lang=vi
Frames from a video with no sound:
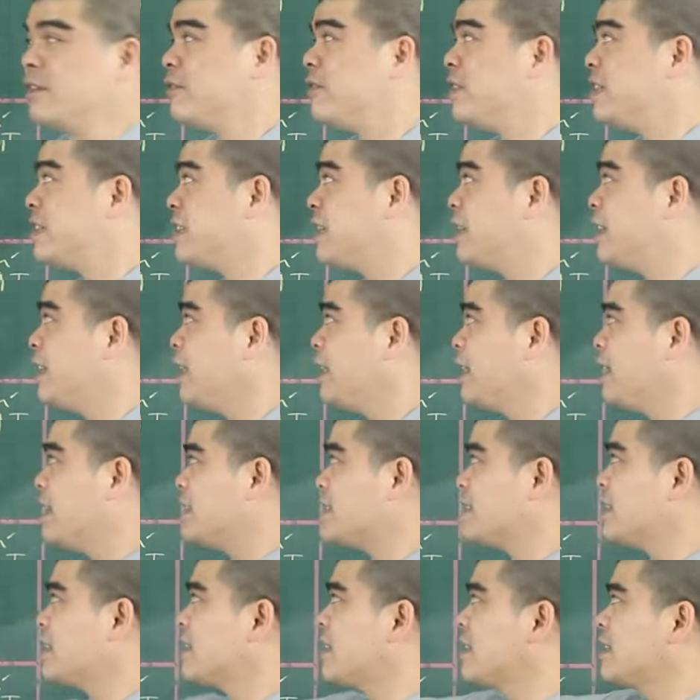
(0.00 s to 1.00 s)
Vì thế,
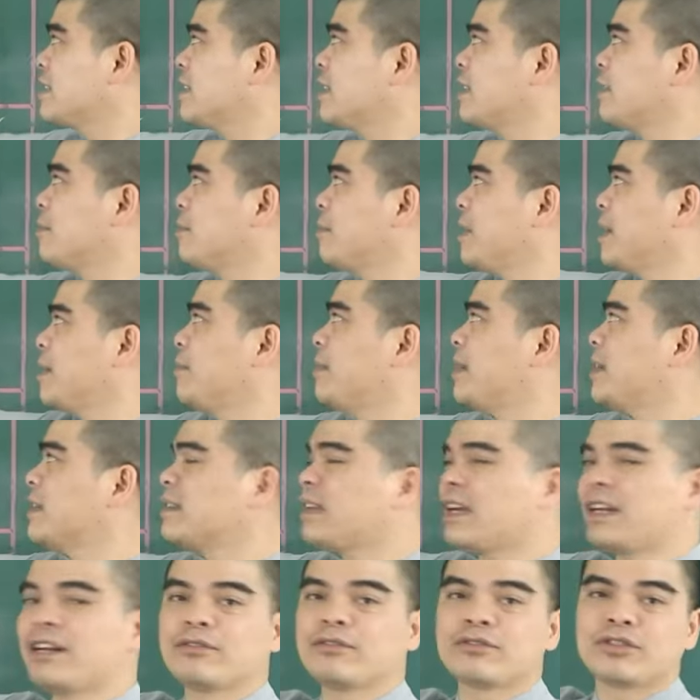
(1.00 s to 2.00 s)
để gia tăng thêm cái may mắn
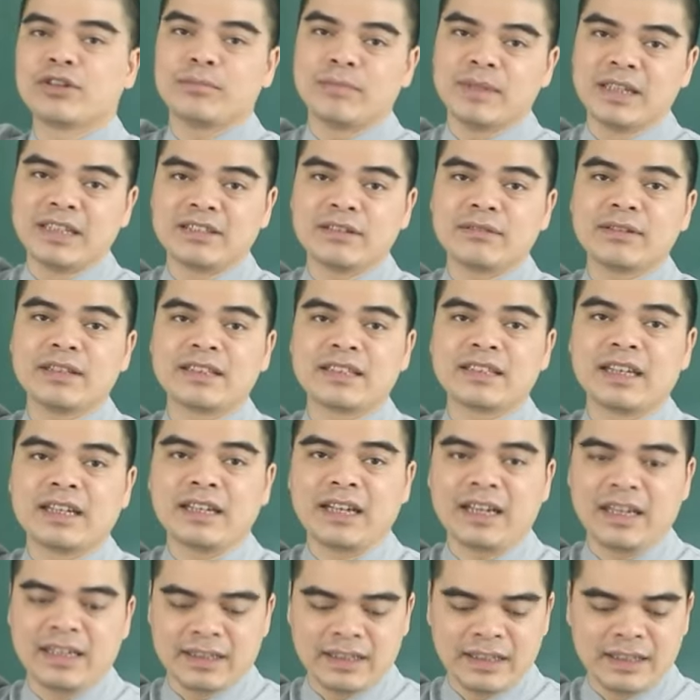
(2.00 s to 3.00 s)
tài lộc cho mình trong thời gian
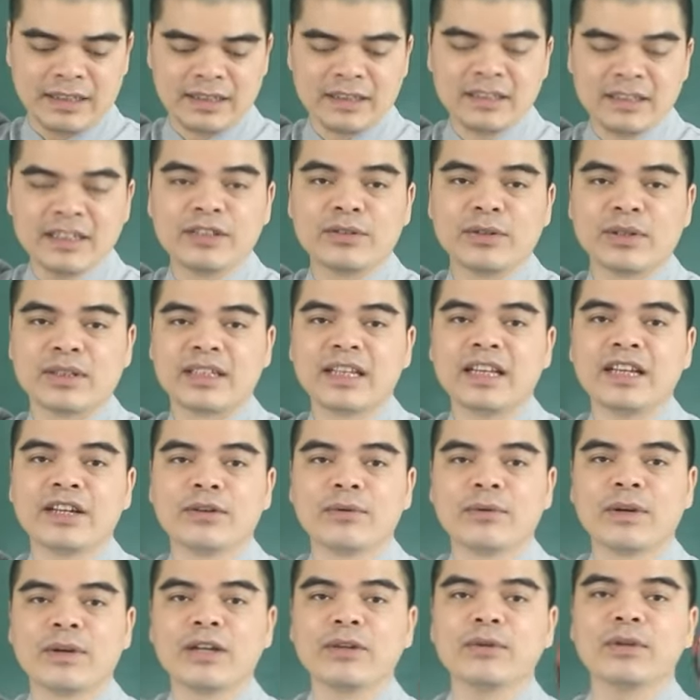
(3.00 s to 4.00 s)
này thì những người tuổi tỵ
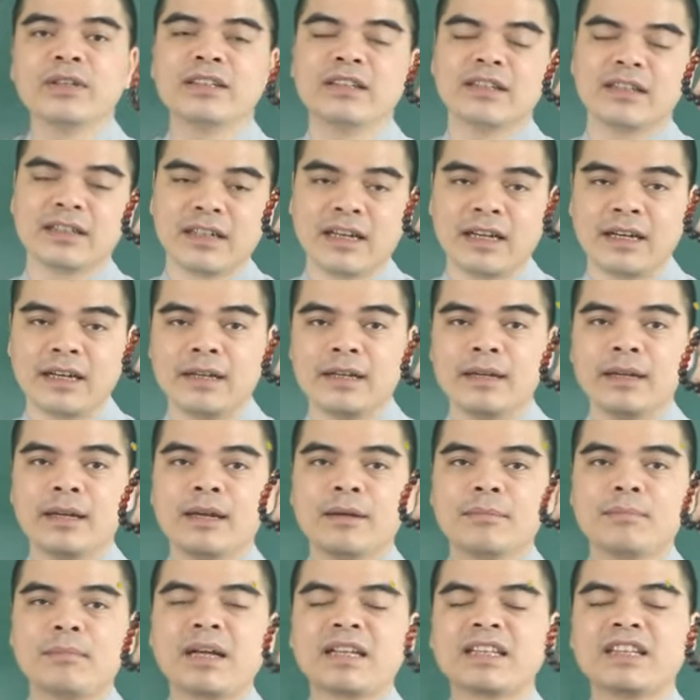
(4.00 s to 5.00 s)
cũng hãy luôn nhớ nhé,
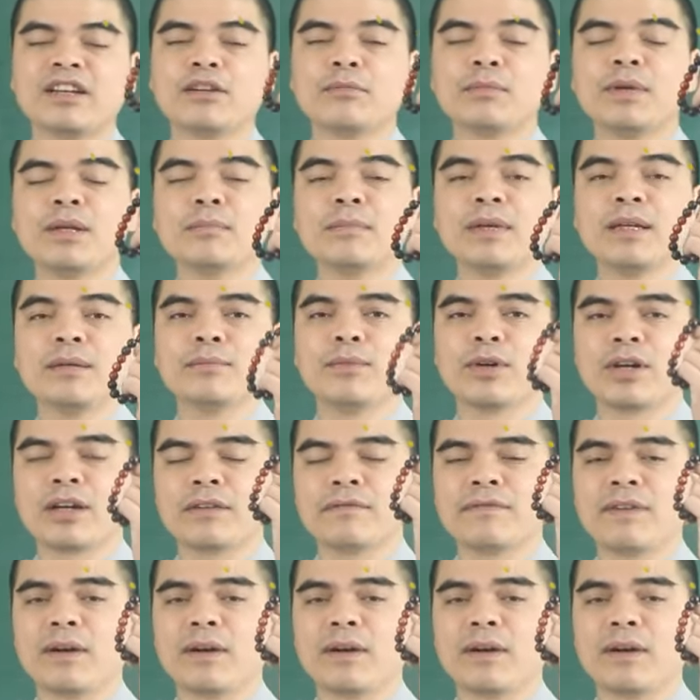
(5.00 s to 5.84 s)
mang theo bên mình một cái